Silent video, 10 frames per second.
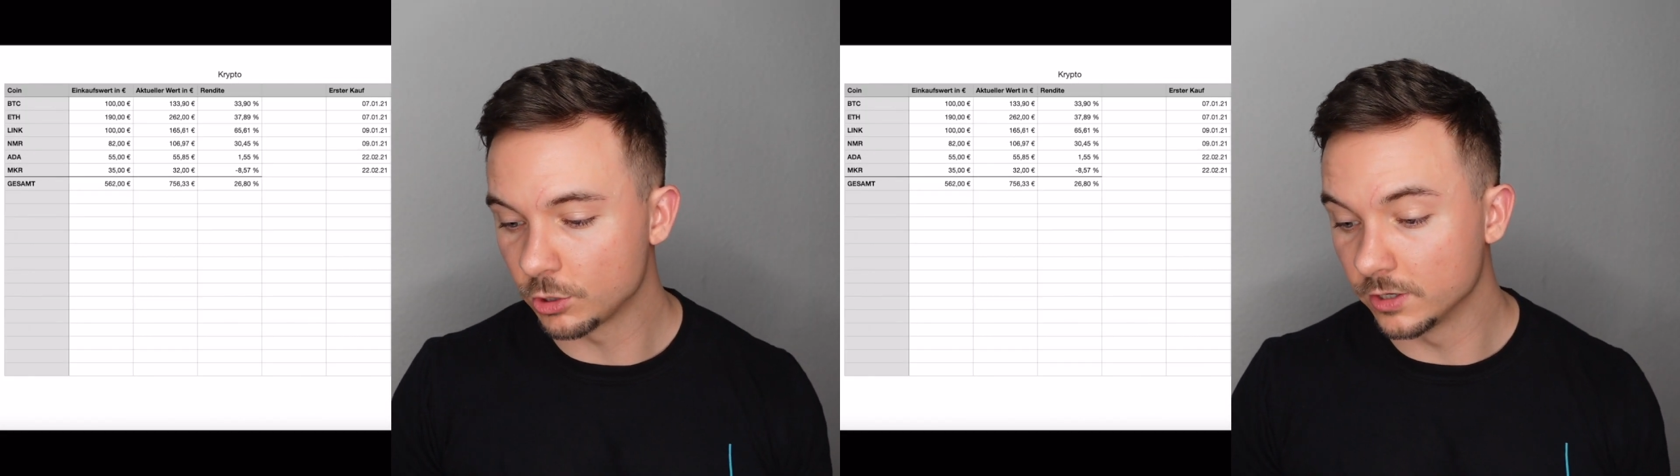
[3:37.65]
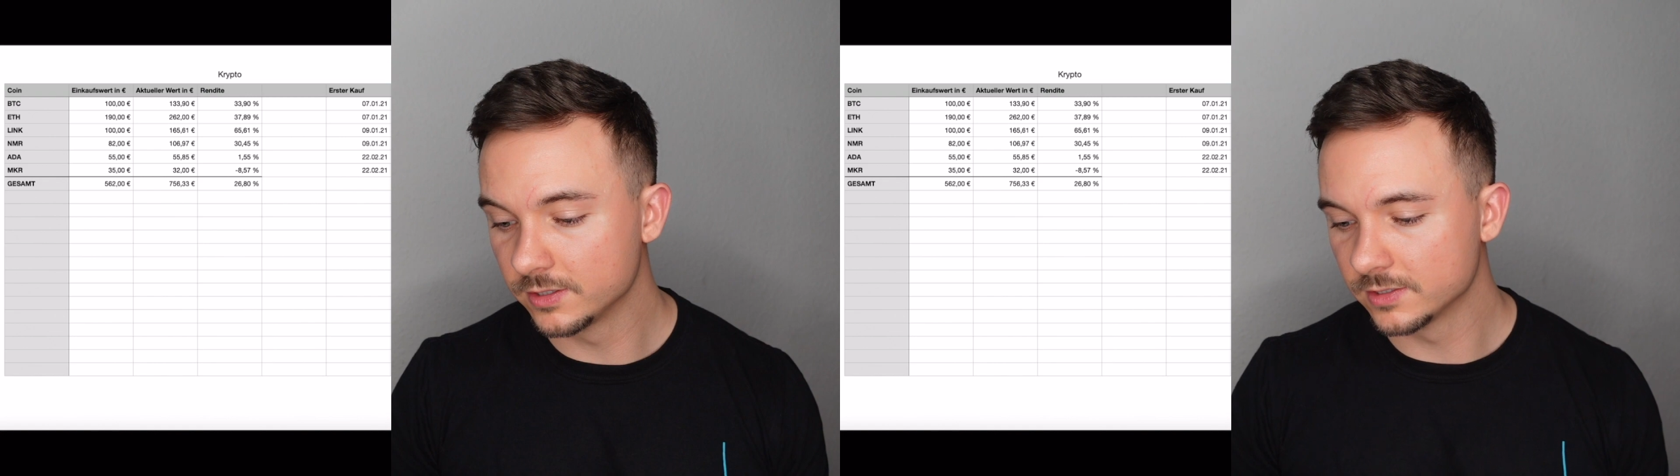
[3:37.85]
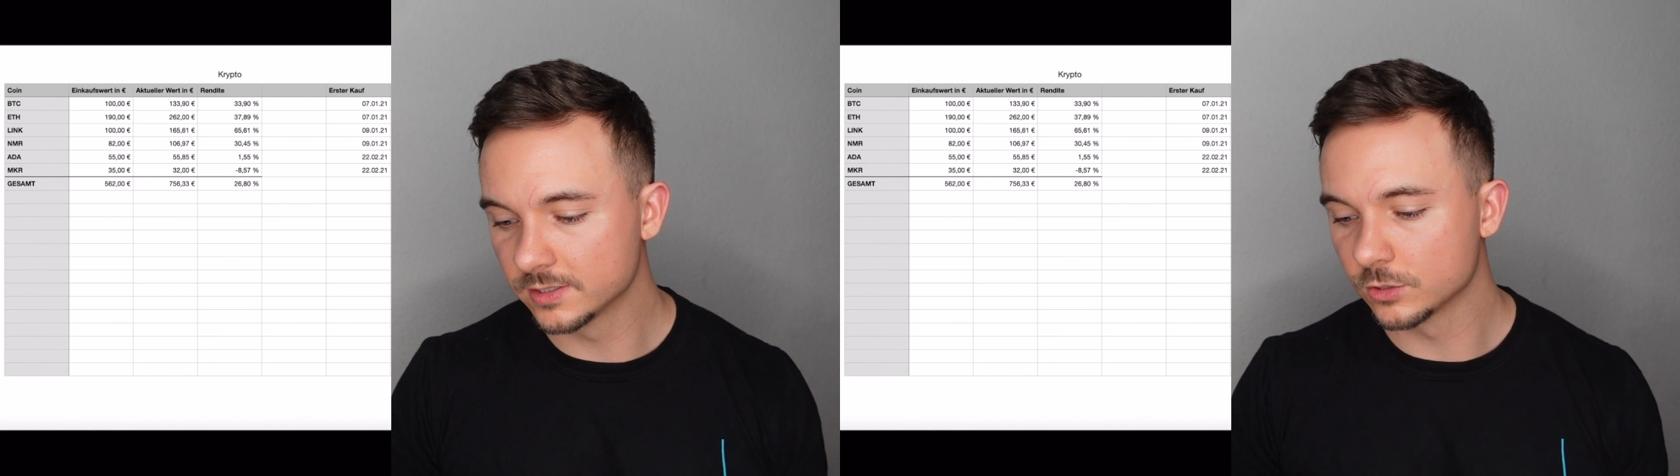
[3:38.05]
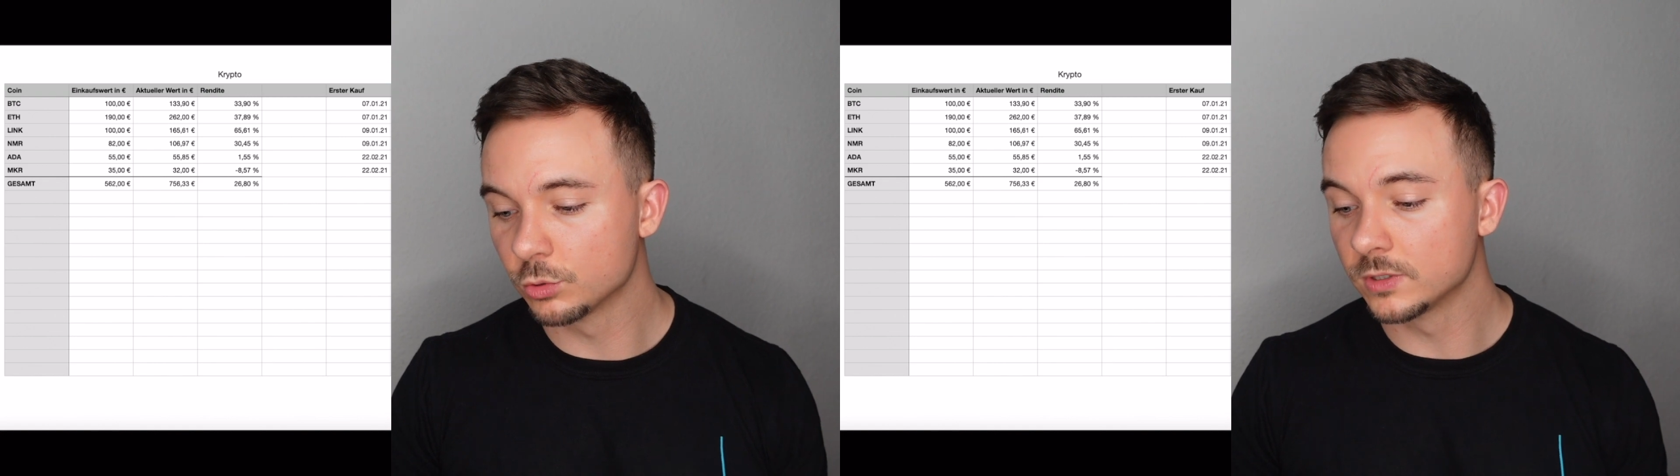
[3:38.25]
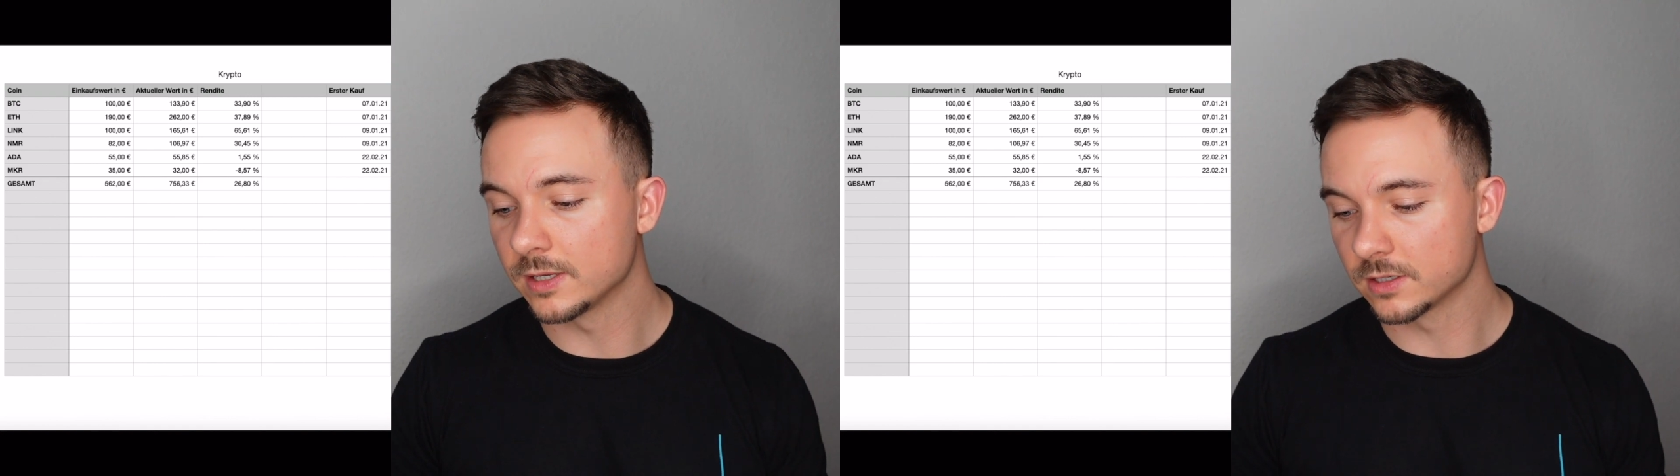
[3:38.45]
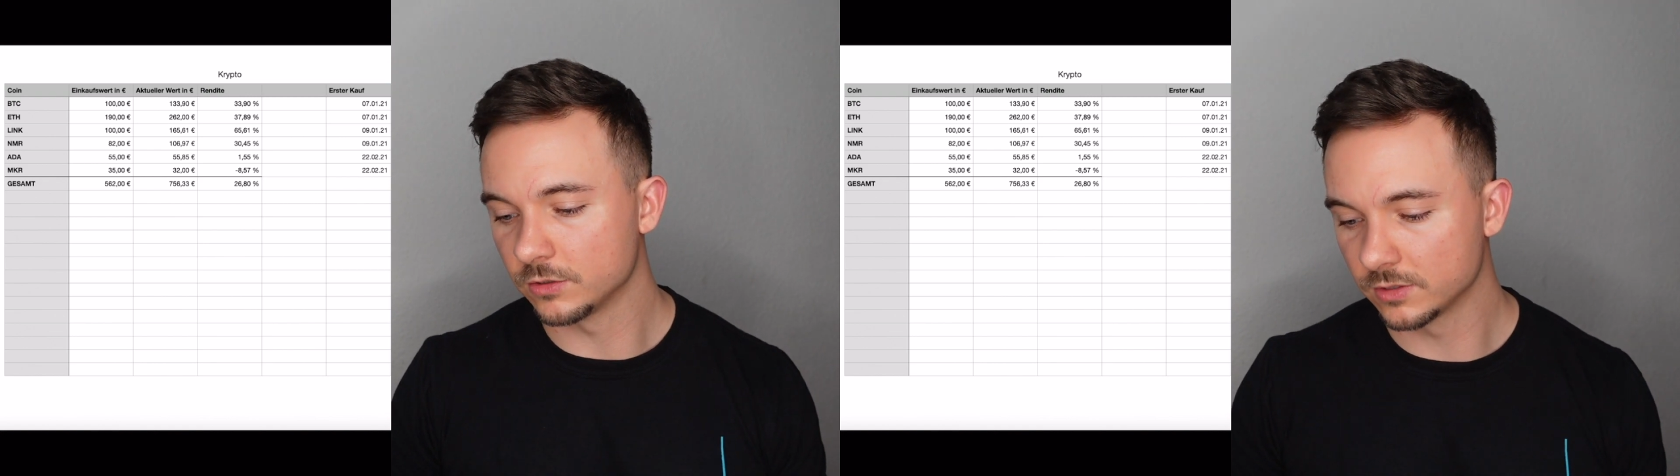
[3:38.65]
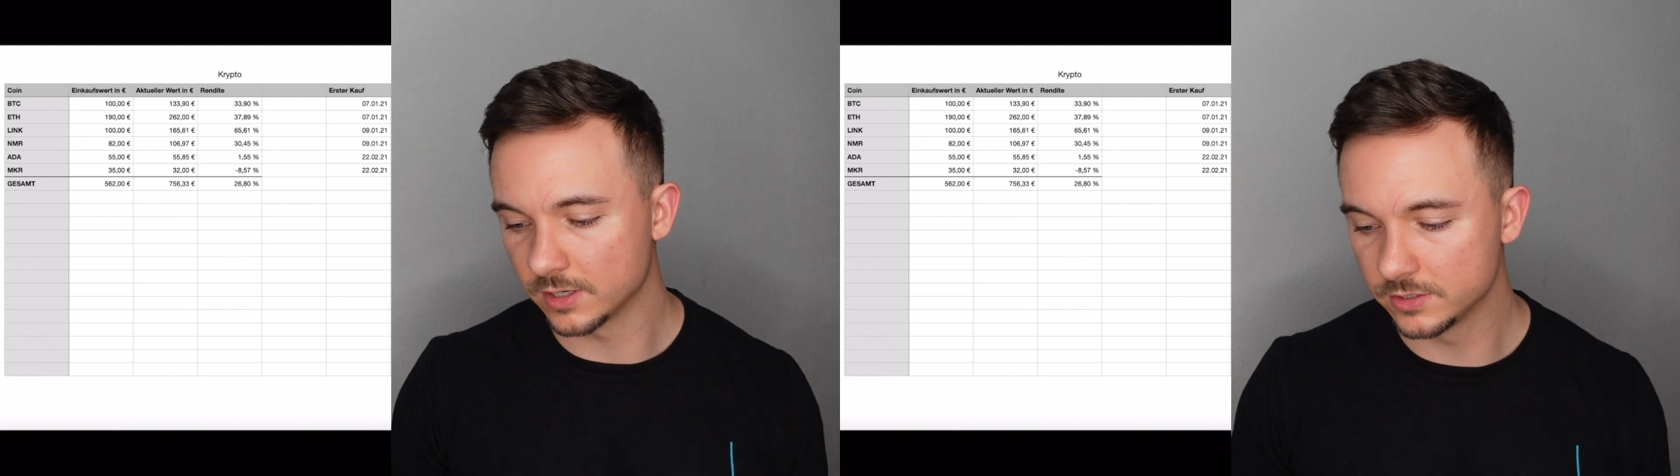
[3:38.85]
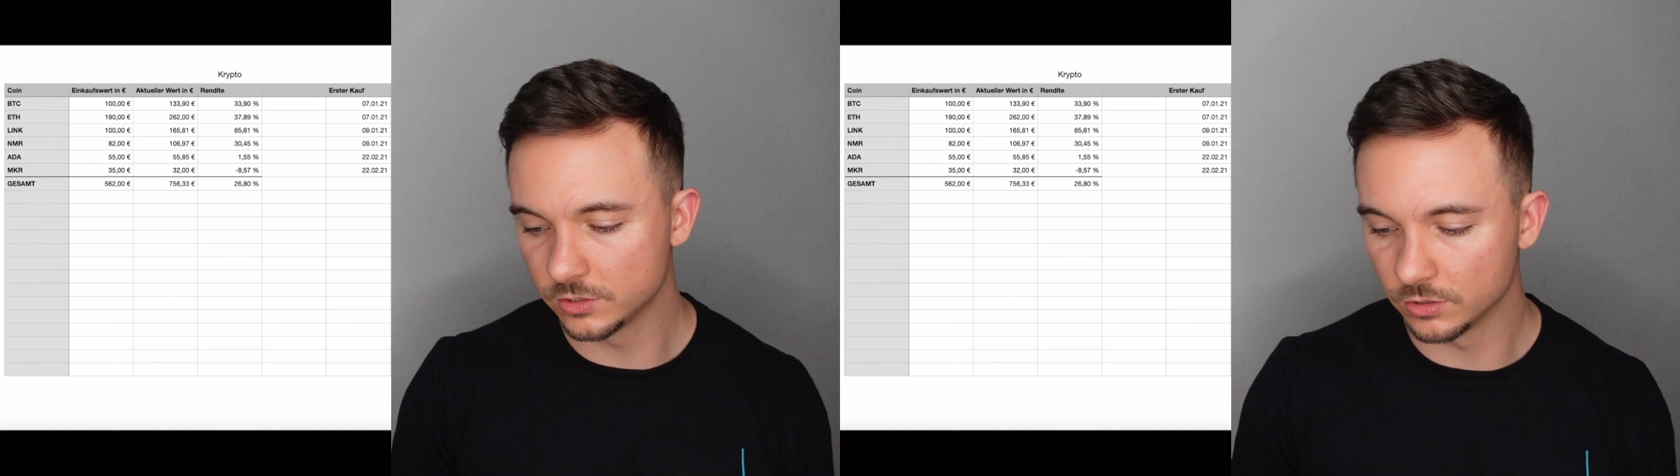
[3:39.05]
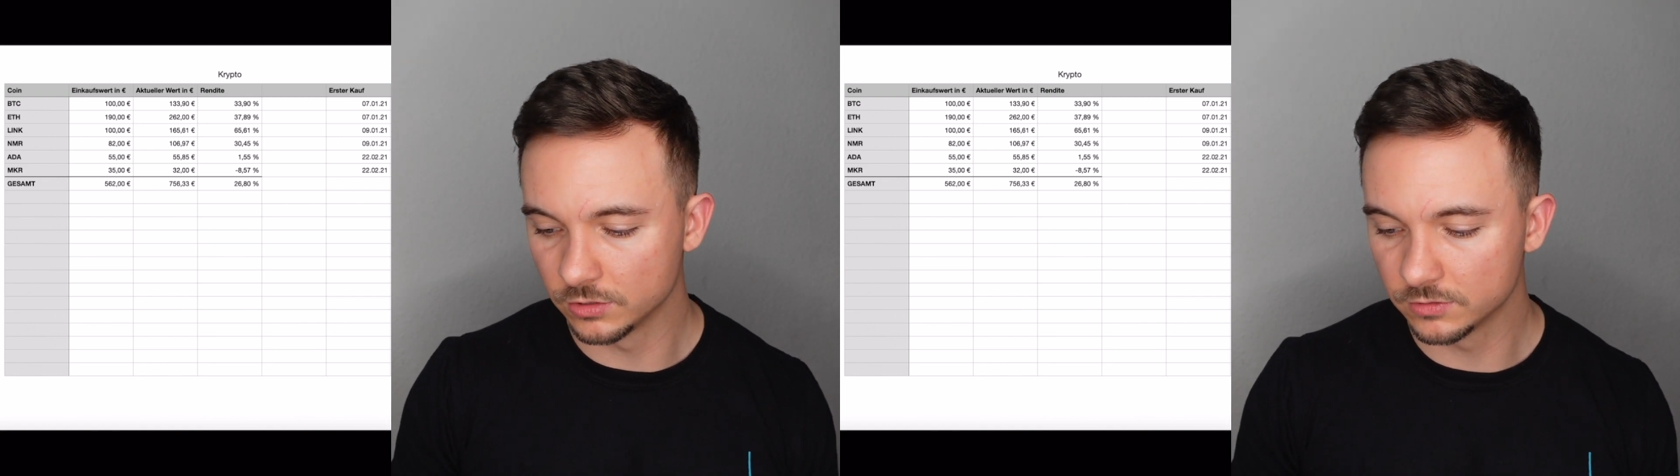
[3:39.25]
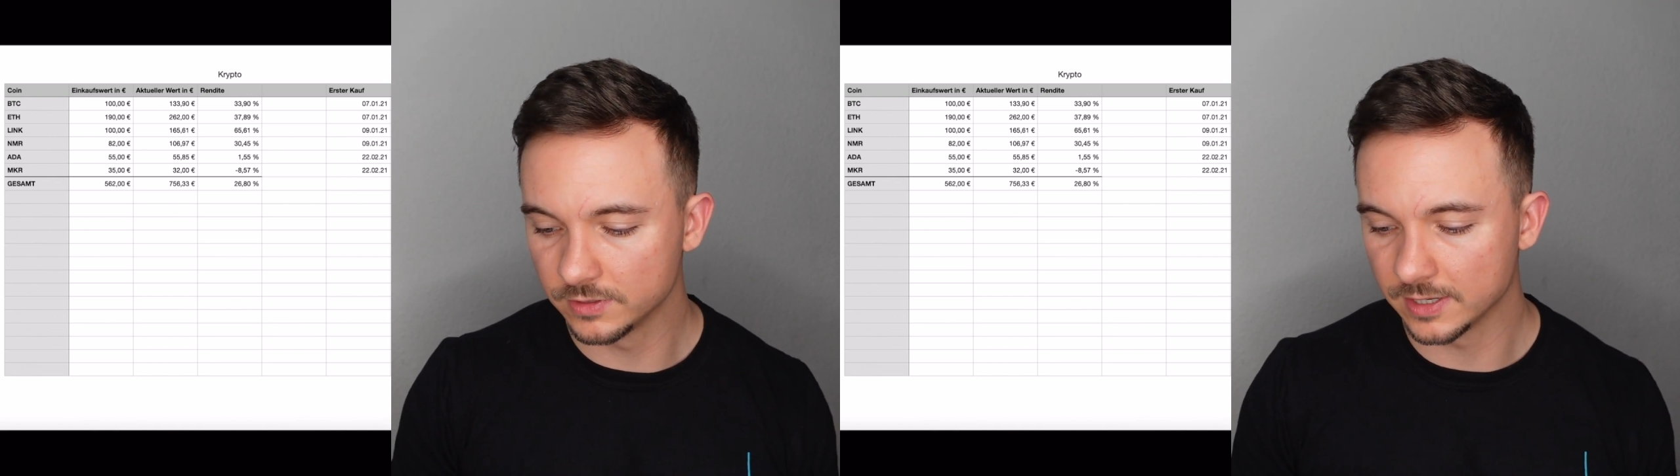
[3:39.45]
heute ist es 133
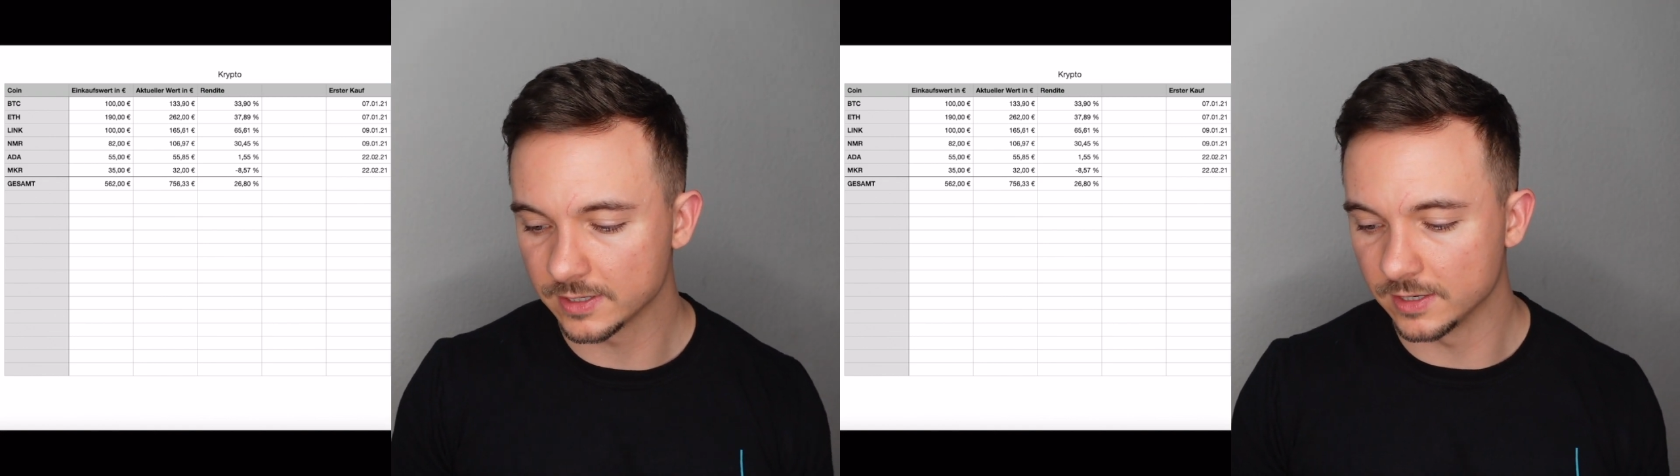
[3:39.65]
Euro wert,